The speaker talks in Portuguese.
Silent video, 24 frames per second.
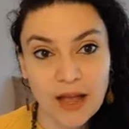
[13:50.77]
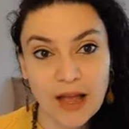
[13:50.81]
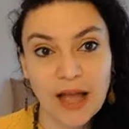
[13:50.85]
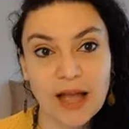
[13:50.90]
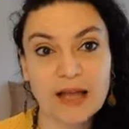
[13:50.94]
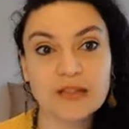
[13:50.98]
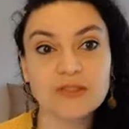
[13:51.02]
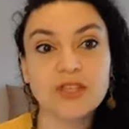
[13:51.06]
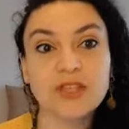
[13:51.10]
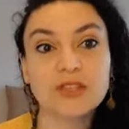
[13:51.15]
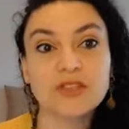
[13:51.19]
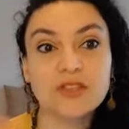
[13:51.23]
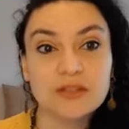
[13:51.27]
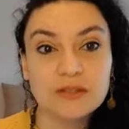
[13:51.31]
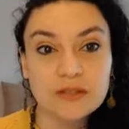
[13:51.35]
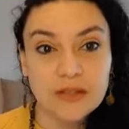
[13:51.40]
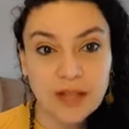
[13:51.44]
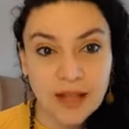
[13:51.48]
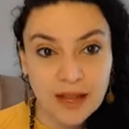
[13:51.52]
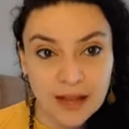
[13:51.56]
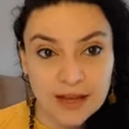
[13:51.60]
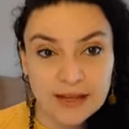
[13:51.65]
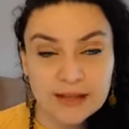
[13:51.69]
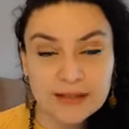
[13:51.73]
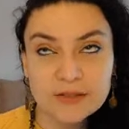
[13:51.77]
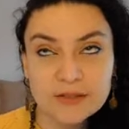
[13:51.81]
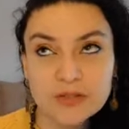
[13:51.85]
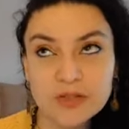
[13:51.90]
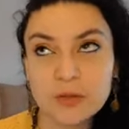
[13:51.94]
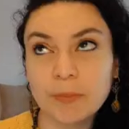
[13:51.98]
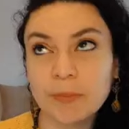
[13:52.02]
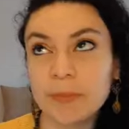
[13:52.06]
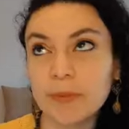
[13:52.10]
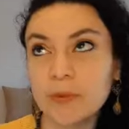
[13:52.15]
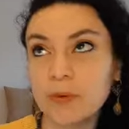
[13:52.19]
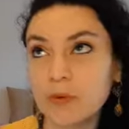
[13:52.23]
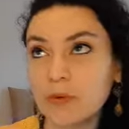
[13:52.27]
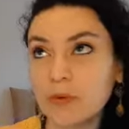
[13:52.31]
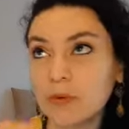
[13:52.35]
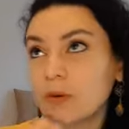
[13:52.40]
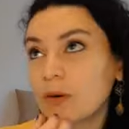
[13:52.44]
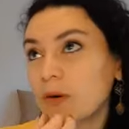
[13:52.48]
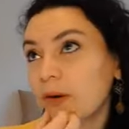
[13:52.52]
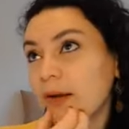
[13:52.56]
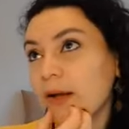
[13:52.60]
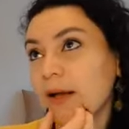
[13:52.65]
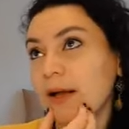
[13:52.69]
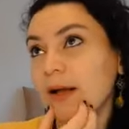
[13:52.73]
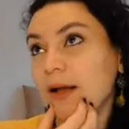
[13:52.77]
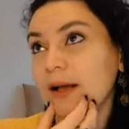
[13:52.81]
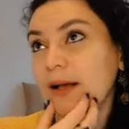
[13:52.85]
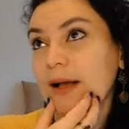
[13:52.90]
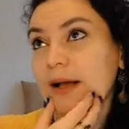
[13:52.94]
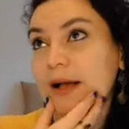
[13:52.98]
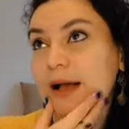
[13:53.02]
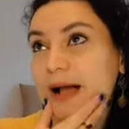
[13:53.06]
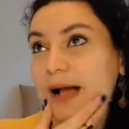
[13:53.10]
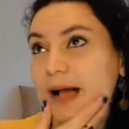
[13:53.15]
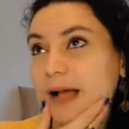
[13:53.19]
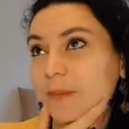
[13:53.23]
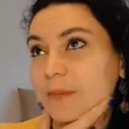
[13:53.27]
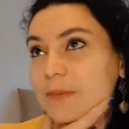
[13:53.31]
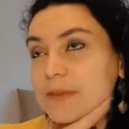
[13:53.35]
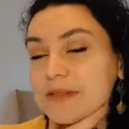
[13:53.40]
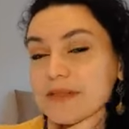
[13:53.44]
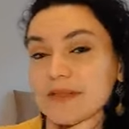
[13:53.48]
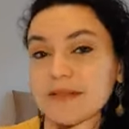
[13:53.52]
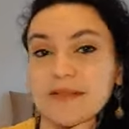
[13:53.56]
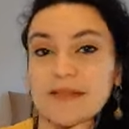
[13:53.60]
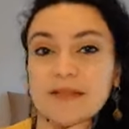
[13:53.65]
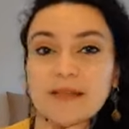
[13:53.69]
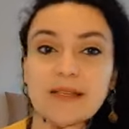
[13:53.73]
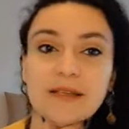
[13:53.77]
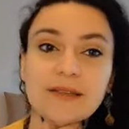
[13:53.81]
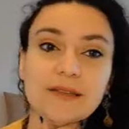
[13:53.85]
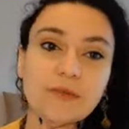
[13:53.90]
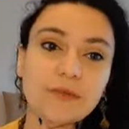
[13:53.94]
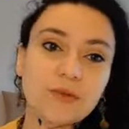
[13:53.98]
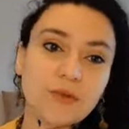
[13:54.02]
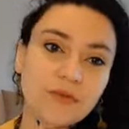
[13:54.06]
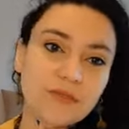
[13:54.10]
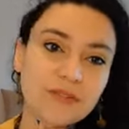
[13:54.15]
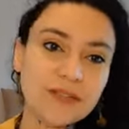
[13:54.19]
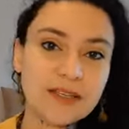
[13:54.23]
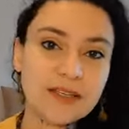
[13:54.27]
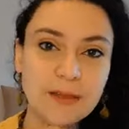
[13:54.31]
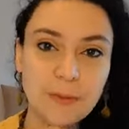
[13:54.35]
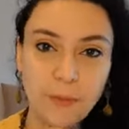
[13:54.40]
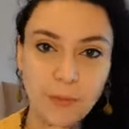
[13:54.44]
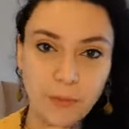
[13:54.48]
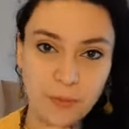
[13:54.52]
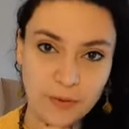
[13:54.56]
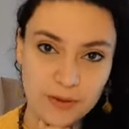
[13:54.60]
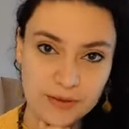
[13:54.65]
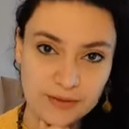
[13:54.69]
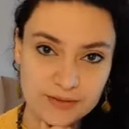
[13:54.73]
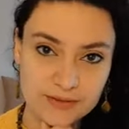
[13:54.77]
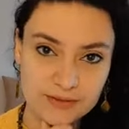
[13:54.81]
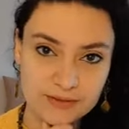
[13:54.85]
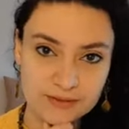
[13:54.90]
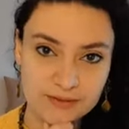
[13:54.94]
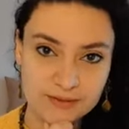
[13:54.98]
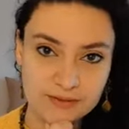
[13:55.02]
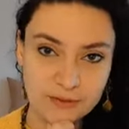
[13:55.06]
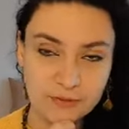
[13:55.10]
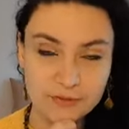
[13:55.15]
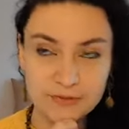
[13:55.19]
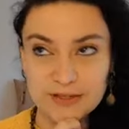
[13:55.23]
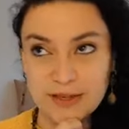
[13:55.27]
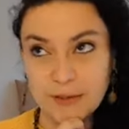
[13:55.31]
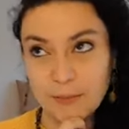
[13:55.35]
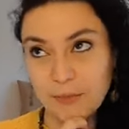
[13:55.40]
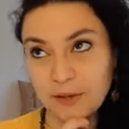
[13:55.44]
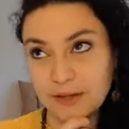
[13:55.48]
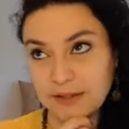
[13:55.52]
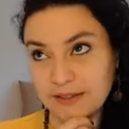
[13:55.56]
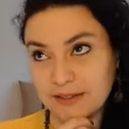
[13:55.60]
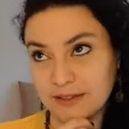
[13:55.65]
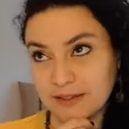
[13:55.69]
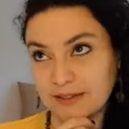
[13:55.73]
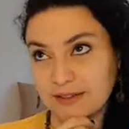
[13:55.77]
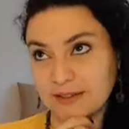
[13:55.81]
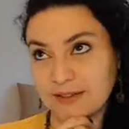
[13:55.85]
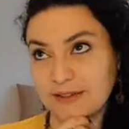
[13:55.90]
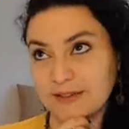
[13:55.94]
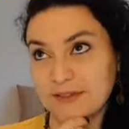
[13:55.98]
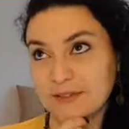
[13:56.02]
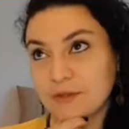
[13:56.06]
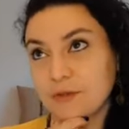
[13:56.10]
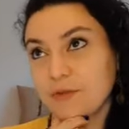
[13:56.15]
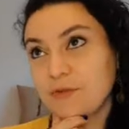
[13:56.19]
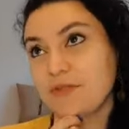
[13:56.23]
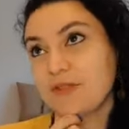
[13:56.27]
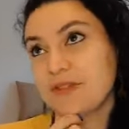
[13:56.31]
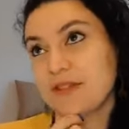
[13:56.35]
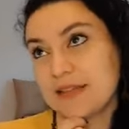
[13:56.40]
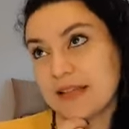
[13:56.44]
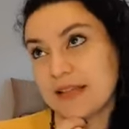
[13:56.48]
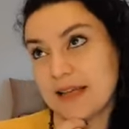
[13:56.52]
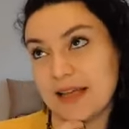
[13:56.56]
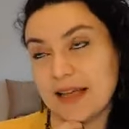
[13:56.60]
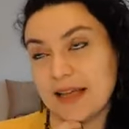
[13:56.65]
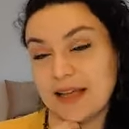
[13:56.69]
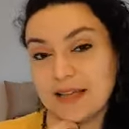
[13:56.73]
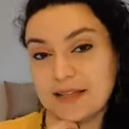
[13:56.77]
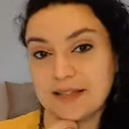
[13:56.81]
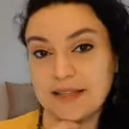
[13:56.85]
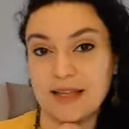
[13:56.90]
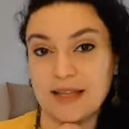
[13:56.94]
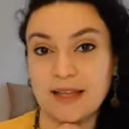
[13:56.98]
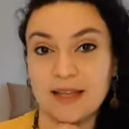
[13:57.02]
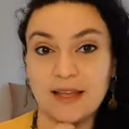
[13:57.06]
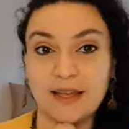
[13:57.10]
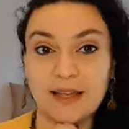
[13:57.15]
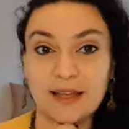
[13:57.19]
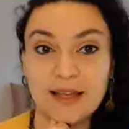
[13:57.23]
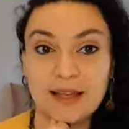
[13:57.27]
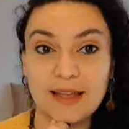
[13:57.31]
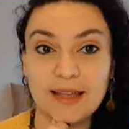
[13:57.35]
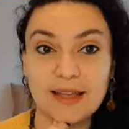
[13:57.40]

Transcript: A gente tende pro ai, mas então se eu fizer depois, se eu fizer amanhã, se eu não fizer, né?